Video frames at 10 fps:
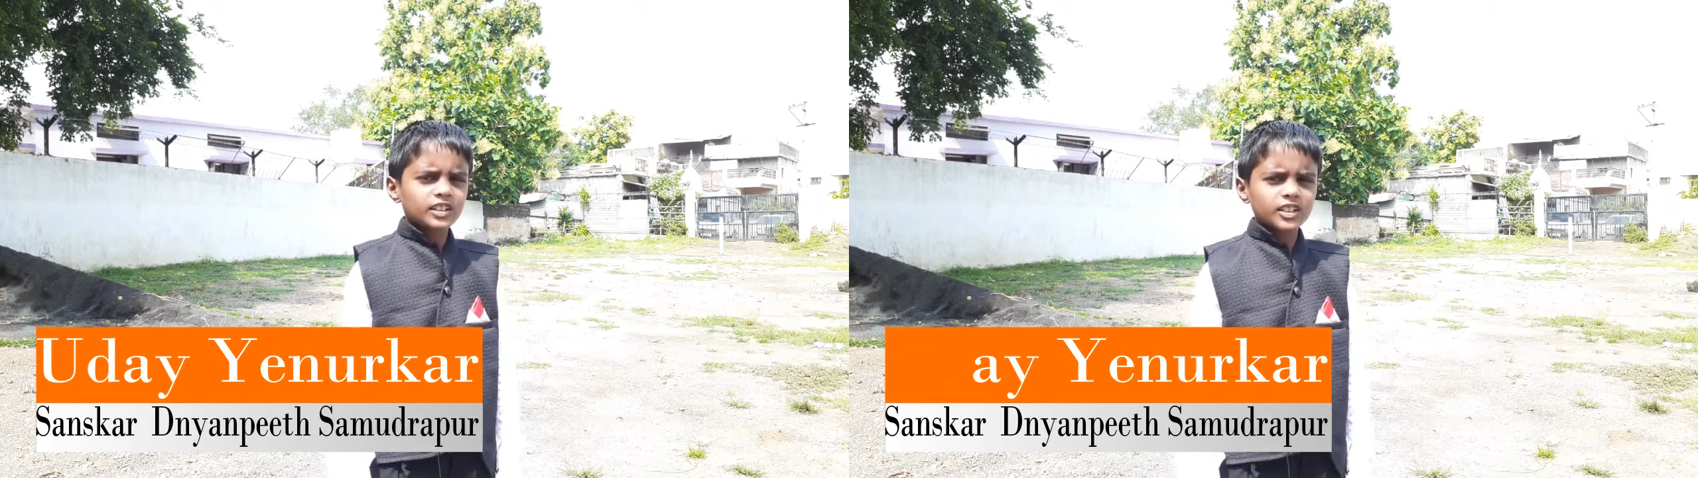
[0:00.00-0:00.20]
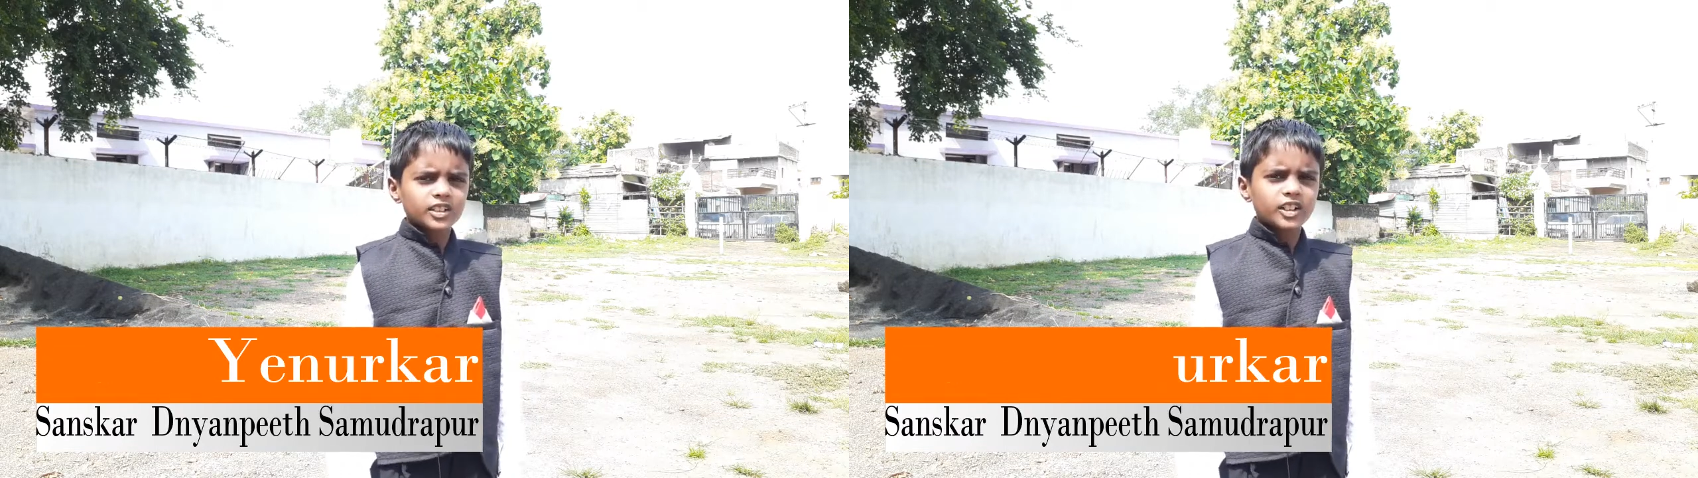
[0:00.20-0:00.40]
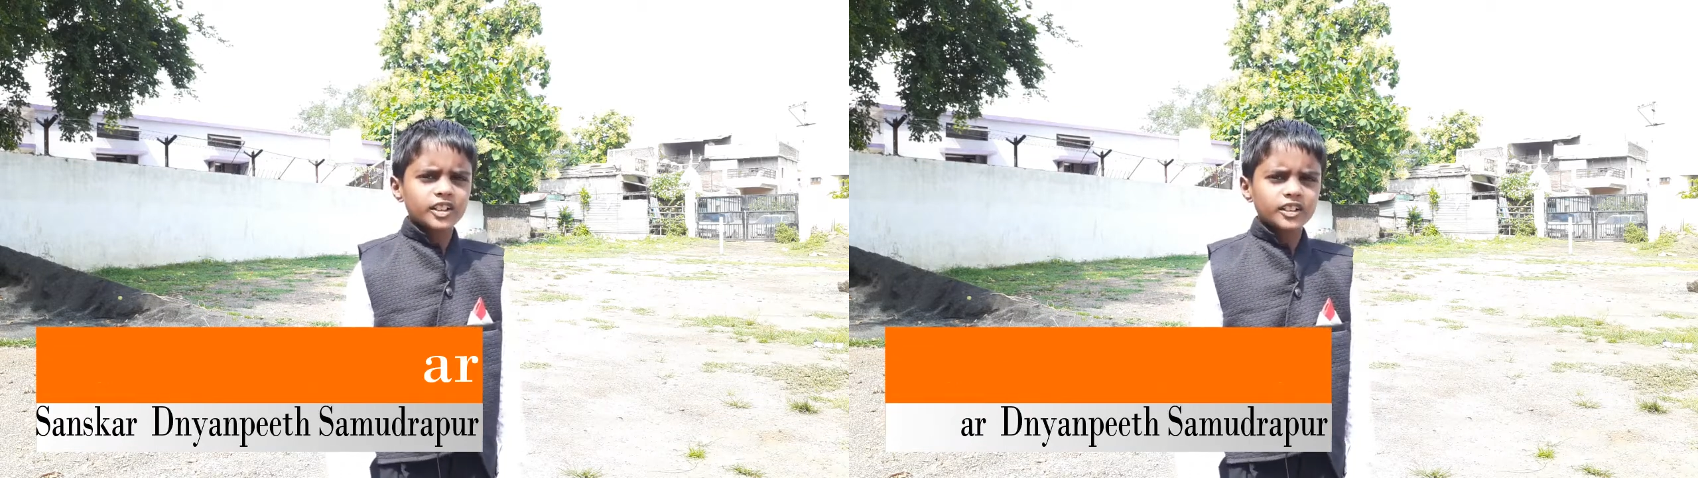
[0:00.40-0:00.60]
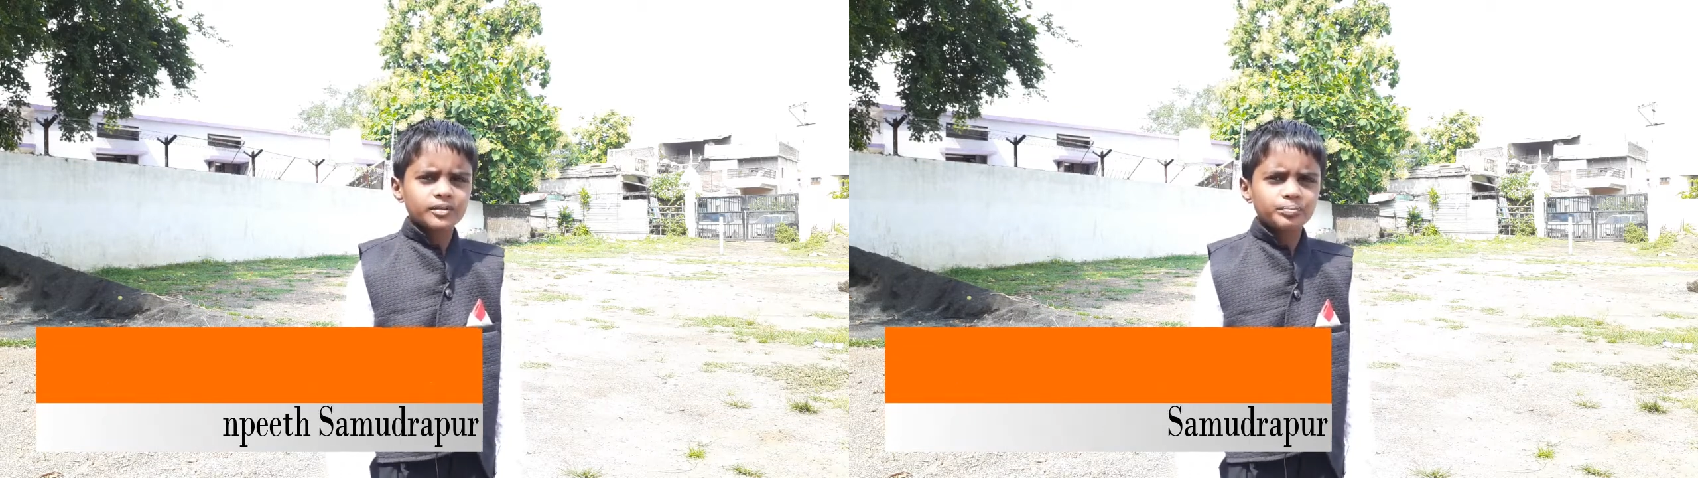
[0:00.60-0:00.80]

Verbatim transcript: जीत गई